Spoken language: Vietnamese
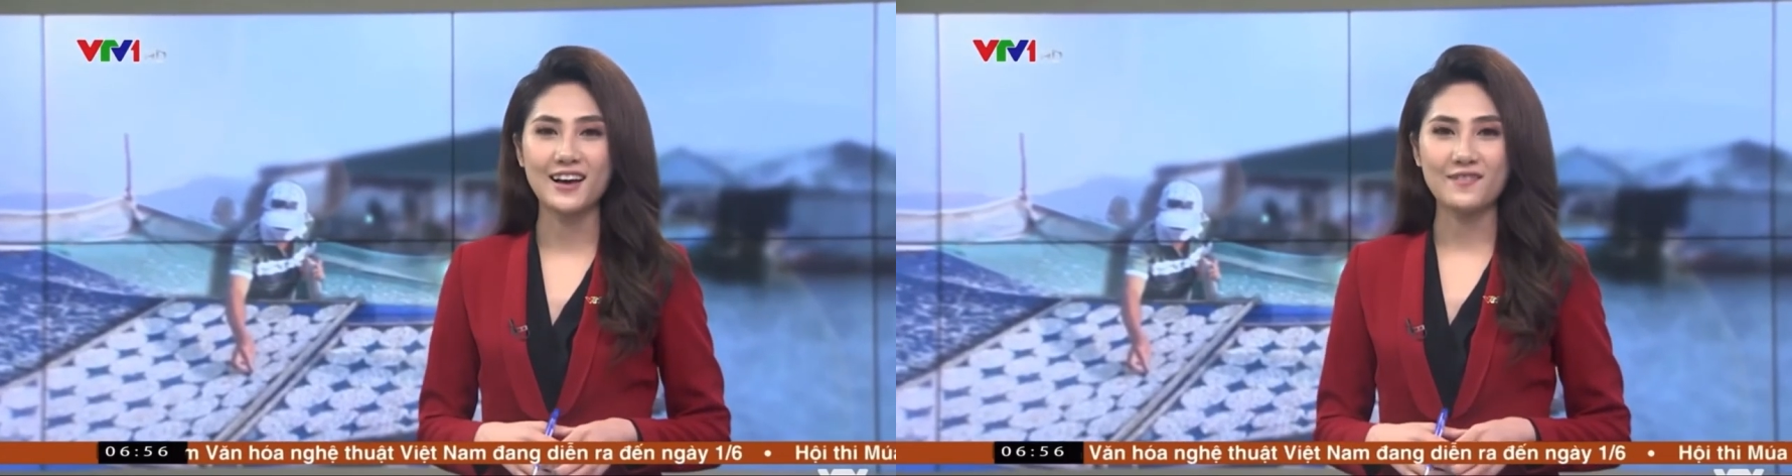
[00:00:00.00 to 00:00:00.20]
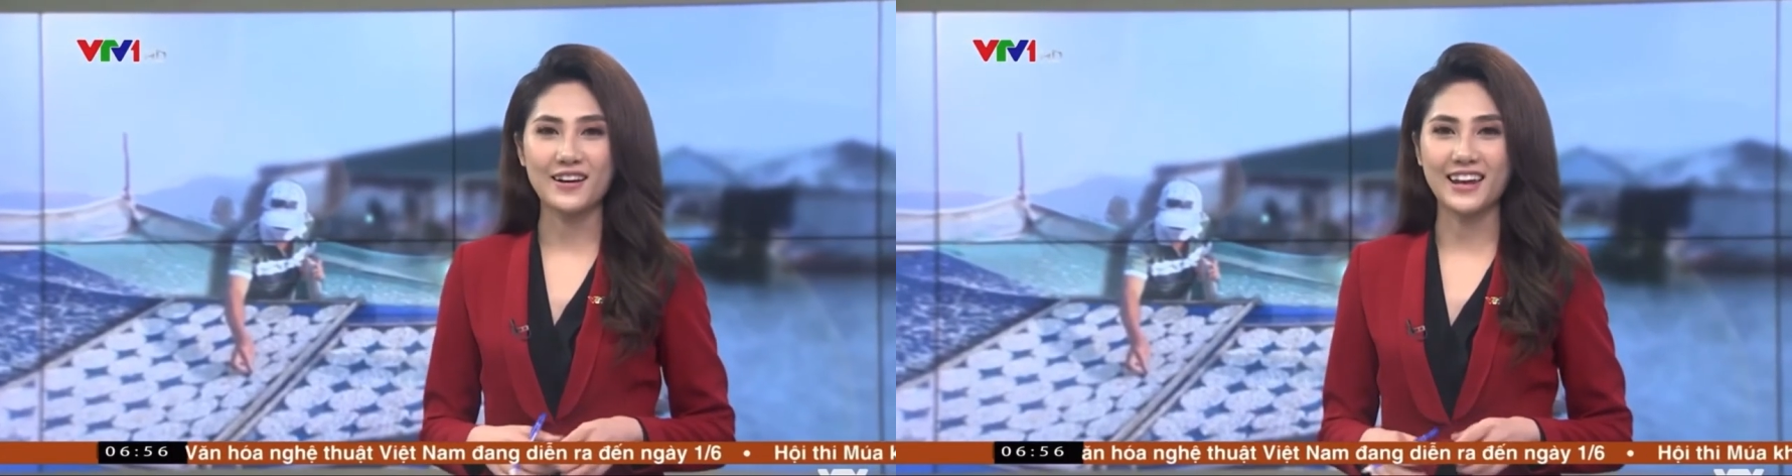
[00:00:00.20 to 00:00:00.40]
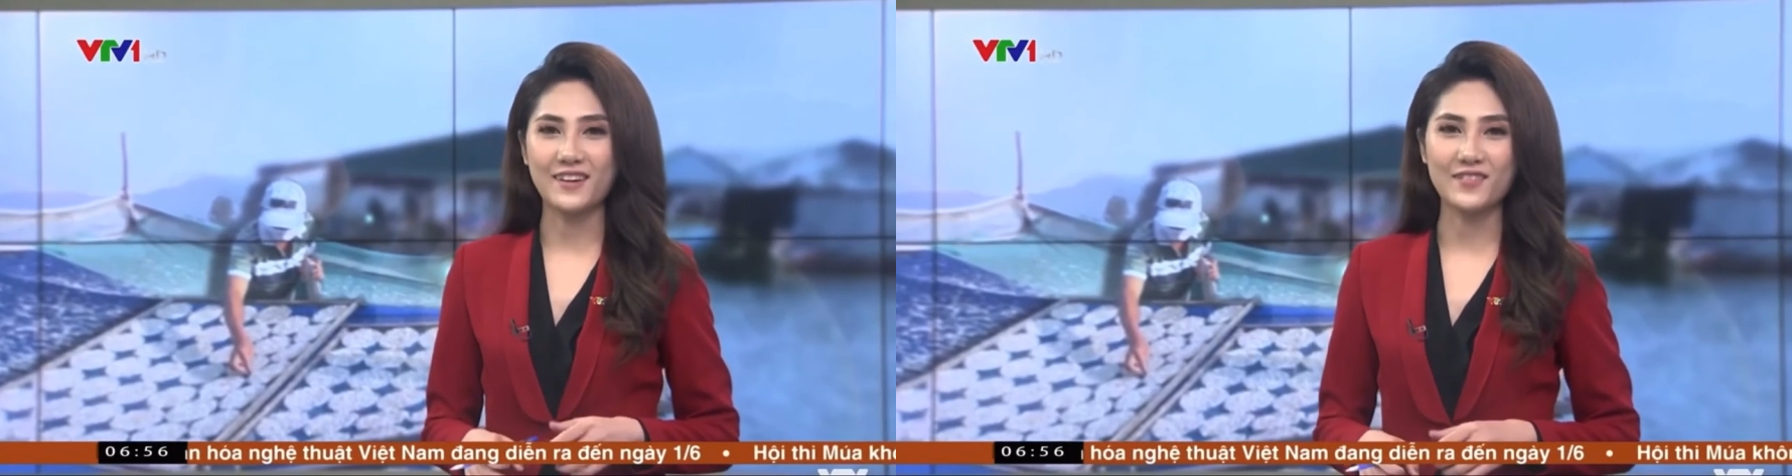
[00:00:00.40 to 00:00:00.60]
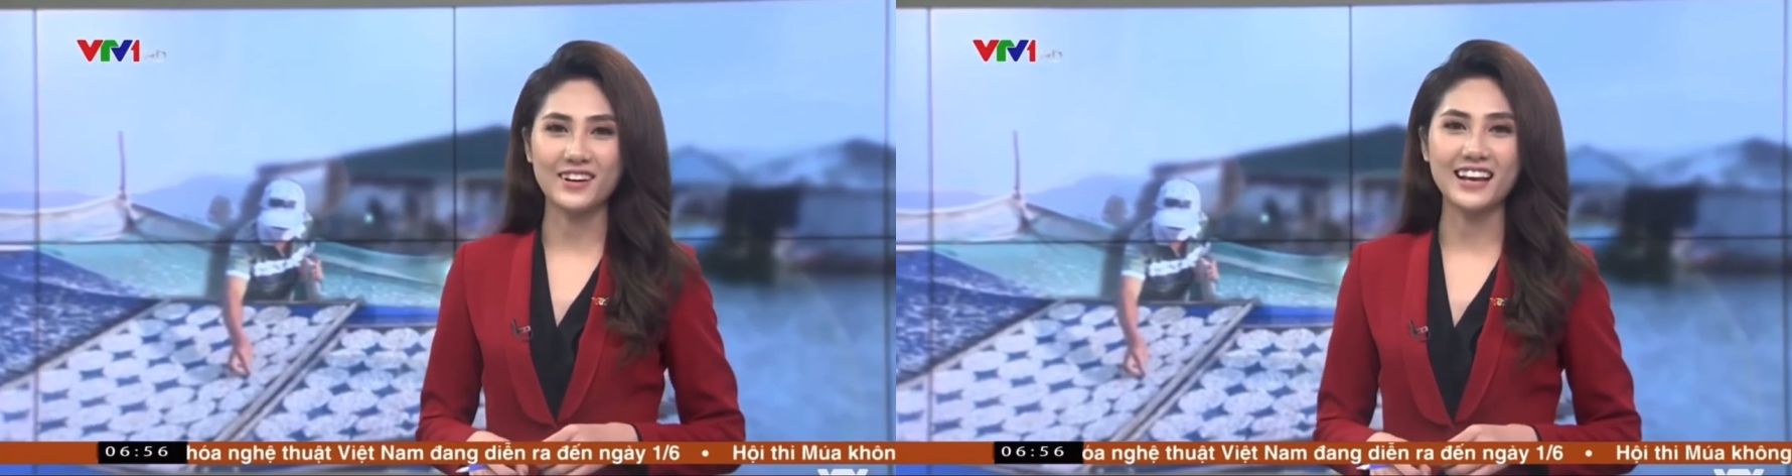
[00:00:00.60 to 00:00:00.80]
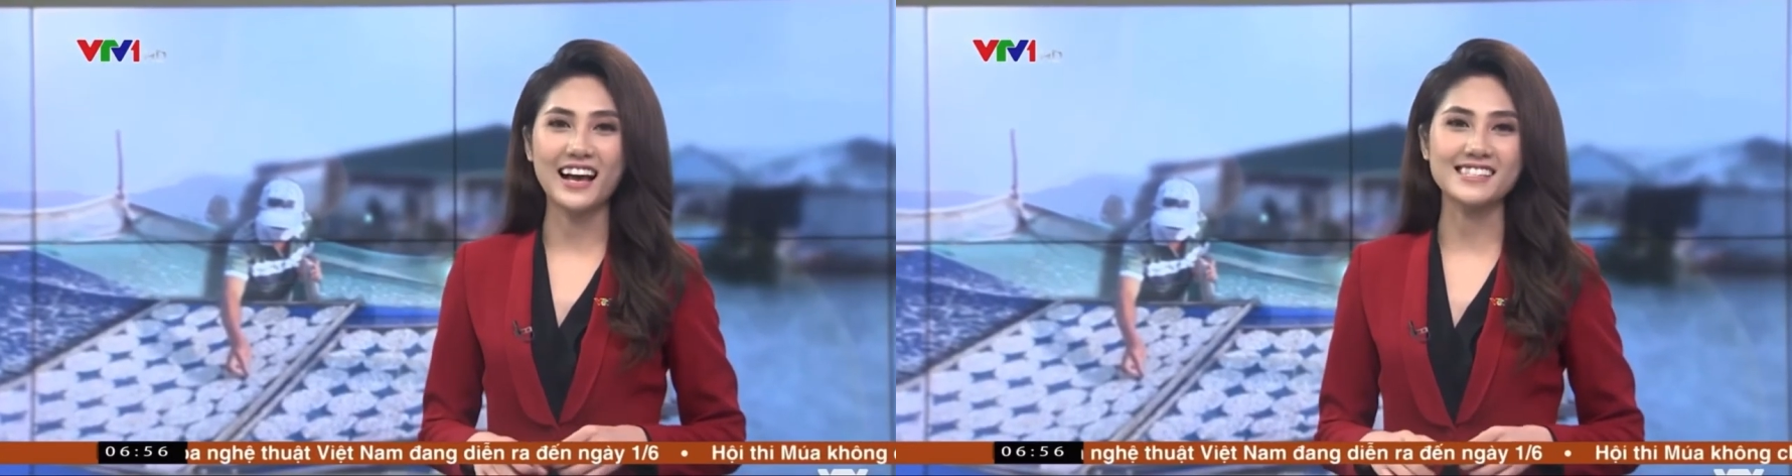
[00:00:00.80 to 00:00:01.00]
Và đến
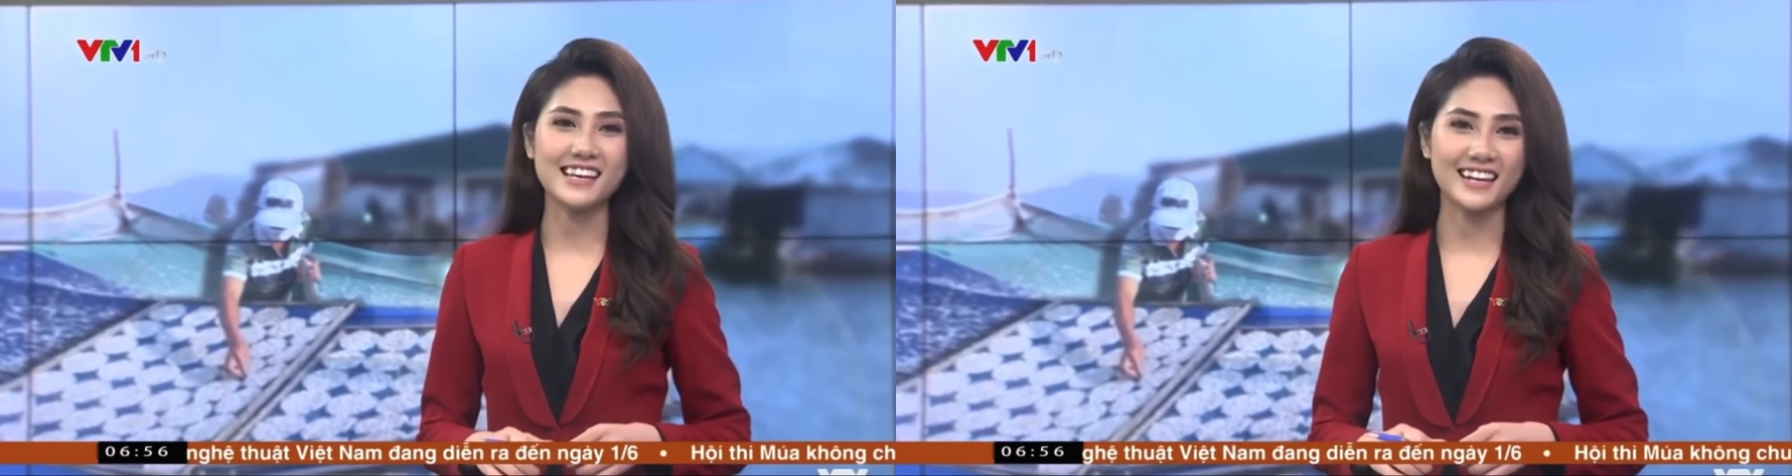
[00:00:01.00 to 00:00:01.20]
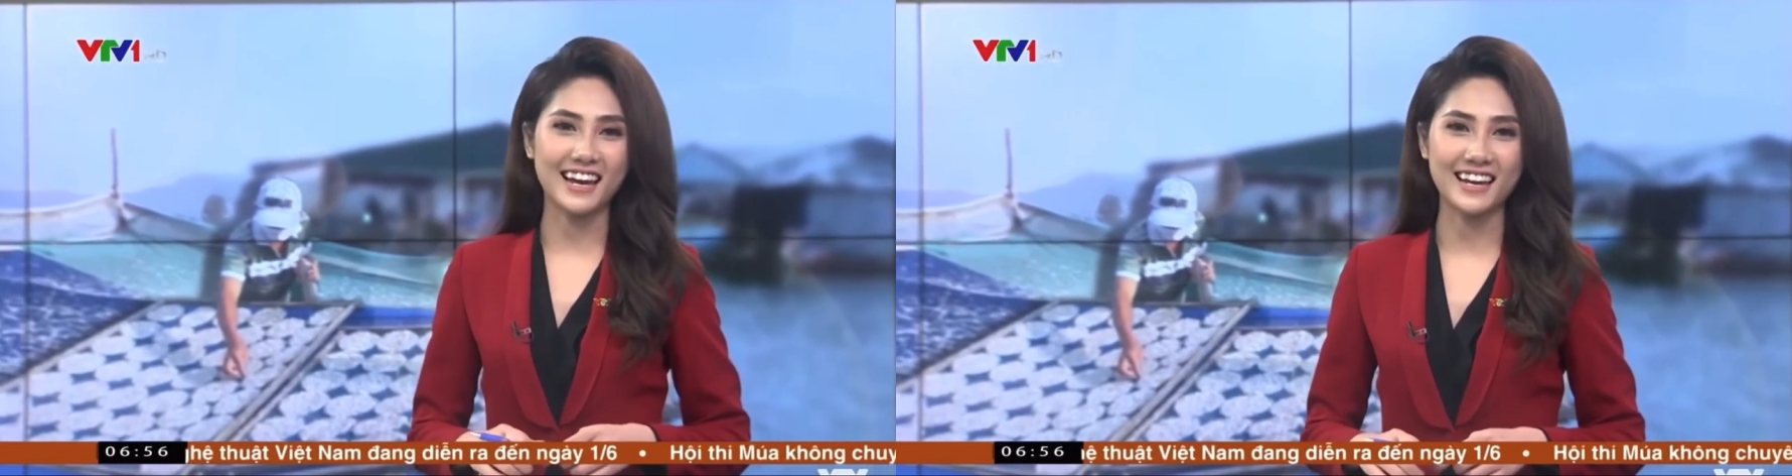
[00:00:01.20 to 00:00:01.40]
với làng trài